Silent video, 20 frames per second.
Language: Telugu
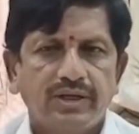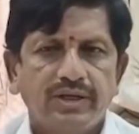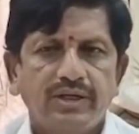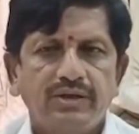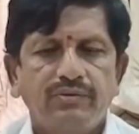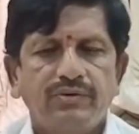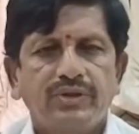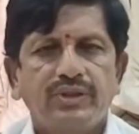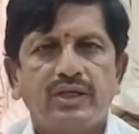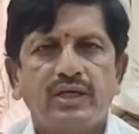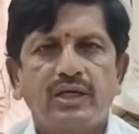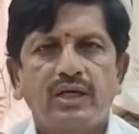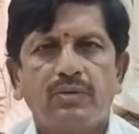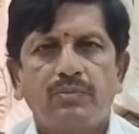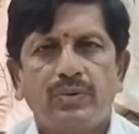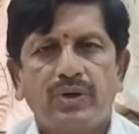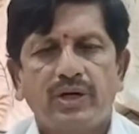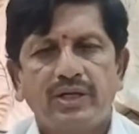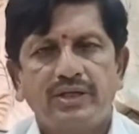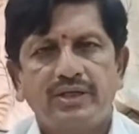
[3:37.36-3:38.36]
అన్ని విధాల
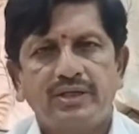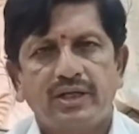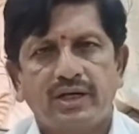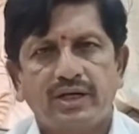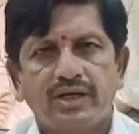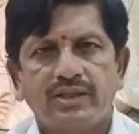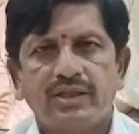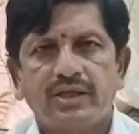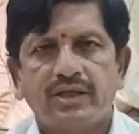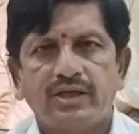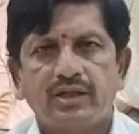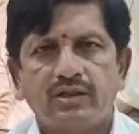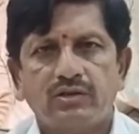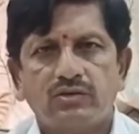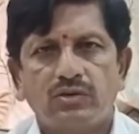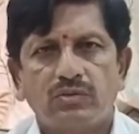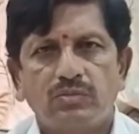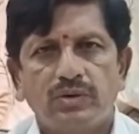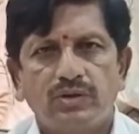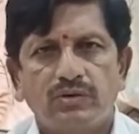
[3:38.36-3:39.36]
పార్టీ
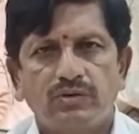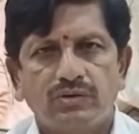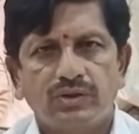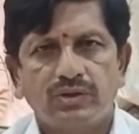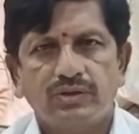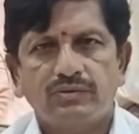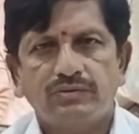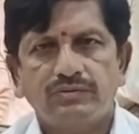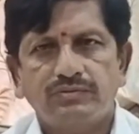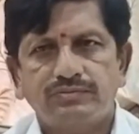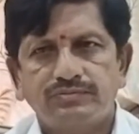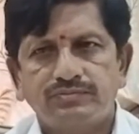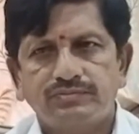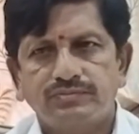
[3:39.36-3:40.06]
అన్నదండలతో మేము ఉన్నాం